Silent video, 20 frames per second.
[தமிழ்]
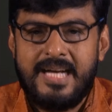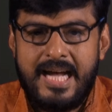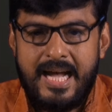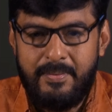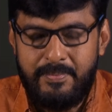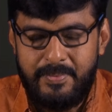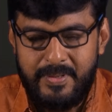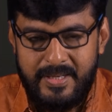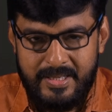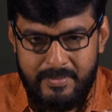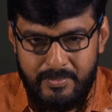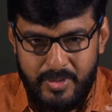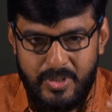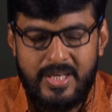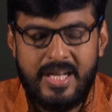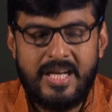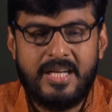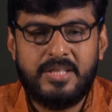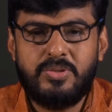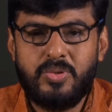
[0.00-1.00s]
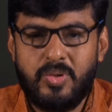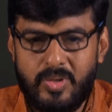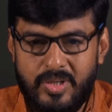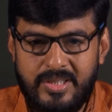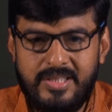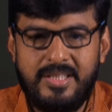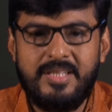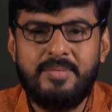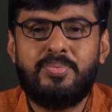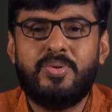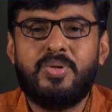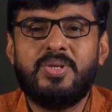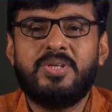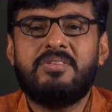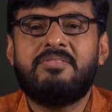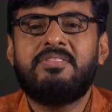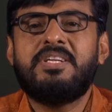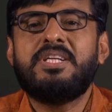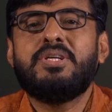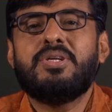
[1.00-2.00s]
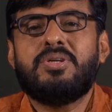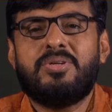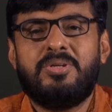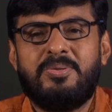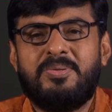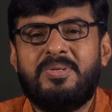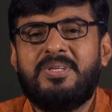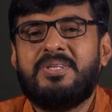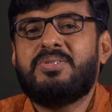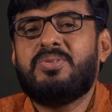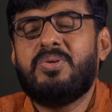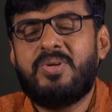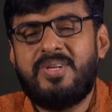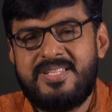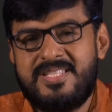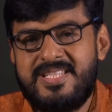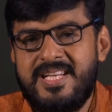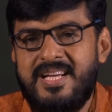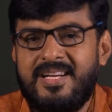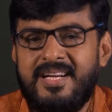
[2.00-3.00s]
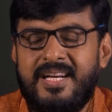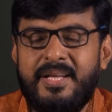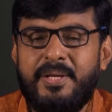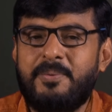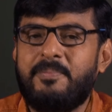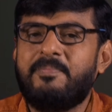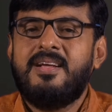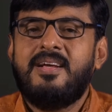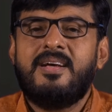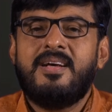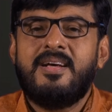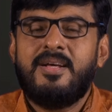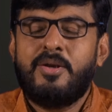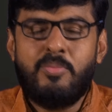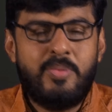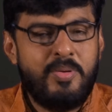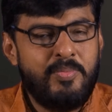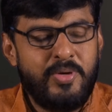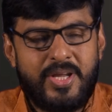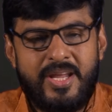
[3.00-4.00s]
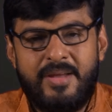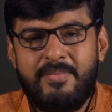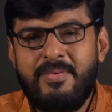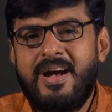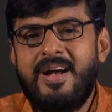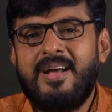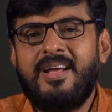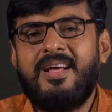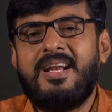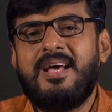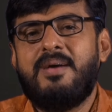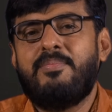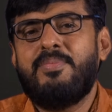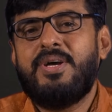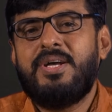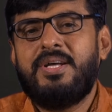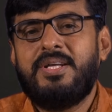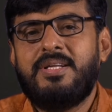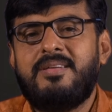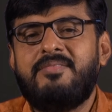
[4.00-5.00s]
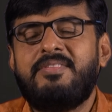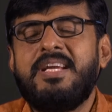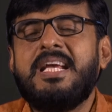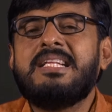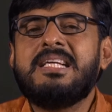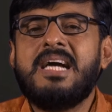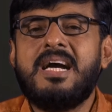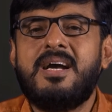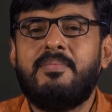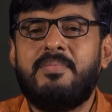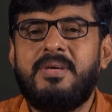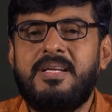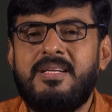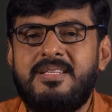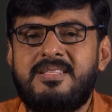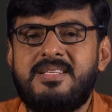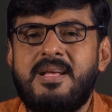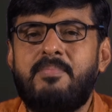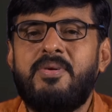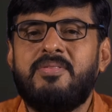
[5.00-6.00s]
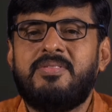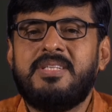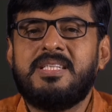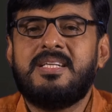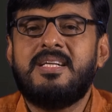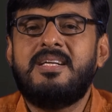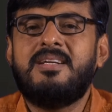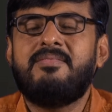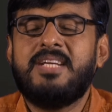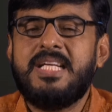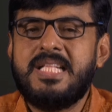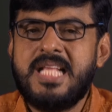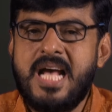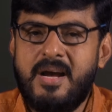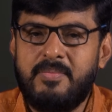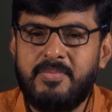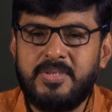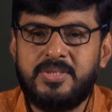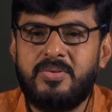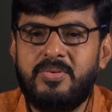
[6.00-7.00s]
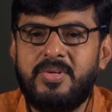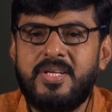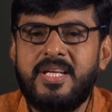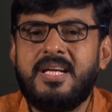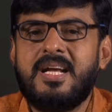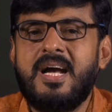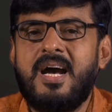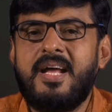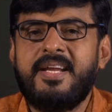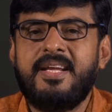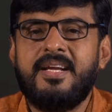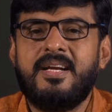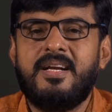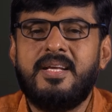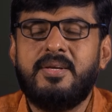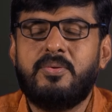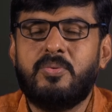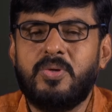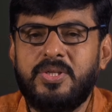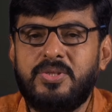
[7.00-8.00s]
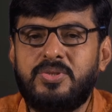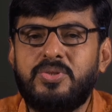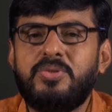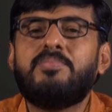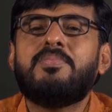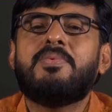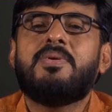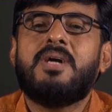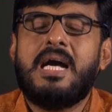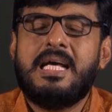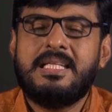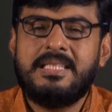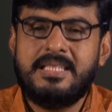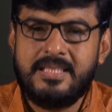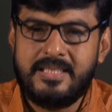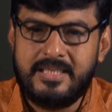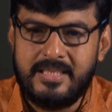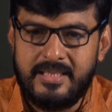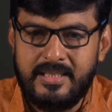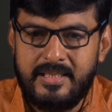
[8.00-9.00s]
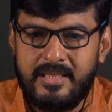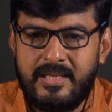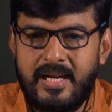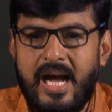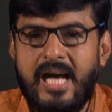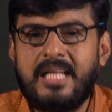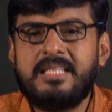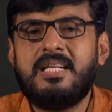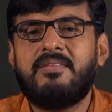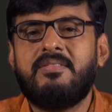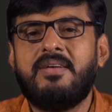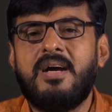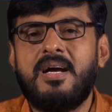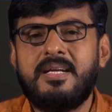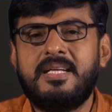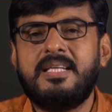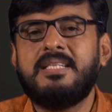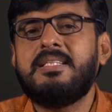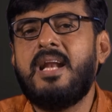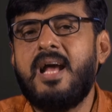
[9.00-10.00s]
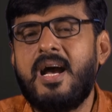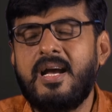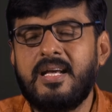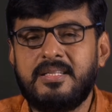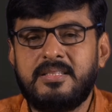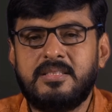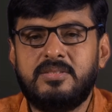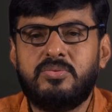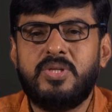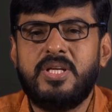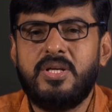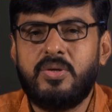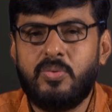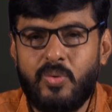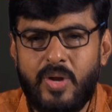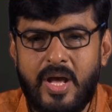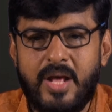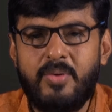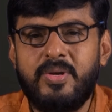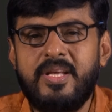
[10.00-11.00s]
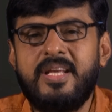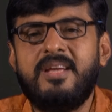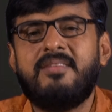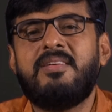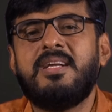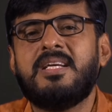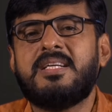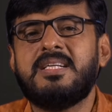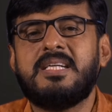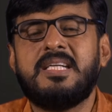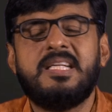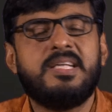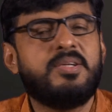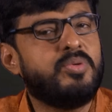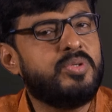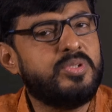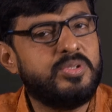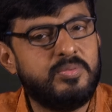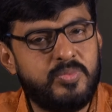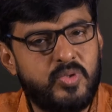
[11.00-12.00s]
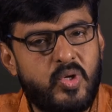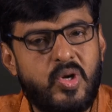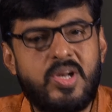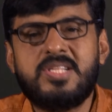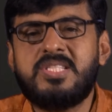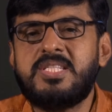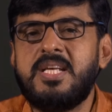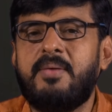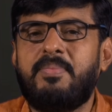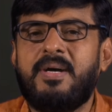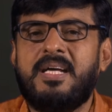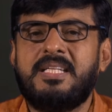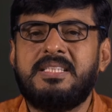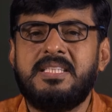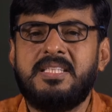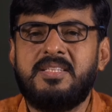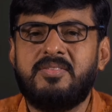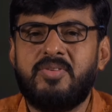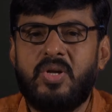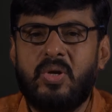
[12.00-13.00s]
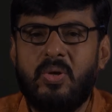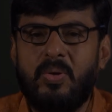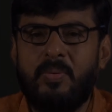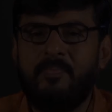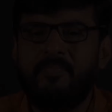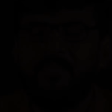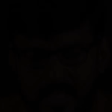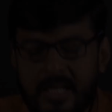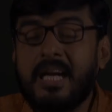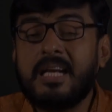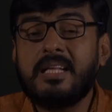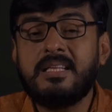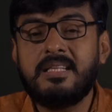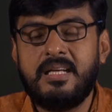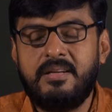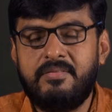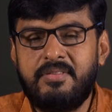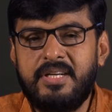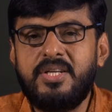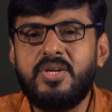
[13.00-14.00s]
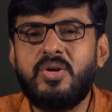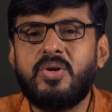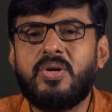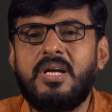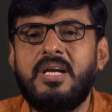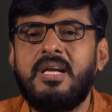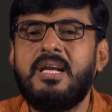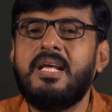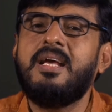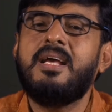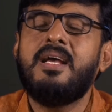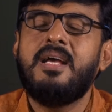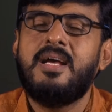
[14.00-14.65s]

அப்படின்னும் போது நாங்கள் தொடர்ந்து போடுகிற வீடியோக்கள் உங்களுக்கு தொடர்ச்சியாக கிடைக்கும் ரொம்ப முக்கியமாக நம்ம வேதாகம சம்பவங்கள் வேதாகமத்தினுடைய காரியங்களை குறித்தும் அதற்கு ஆதரவாக எதிராக இருக்கக்கூடிய குரானுடைய விளக்கங்களை குறித்தும் தொடர்ச்சியாக பார்த்துக்கிட்டு வரோம் கடந்த வீடியோக்களில்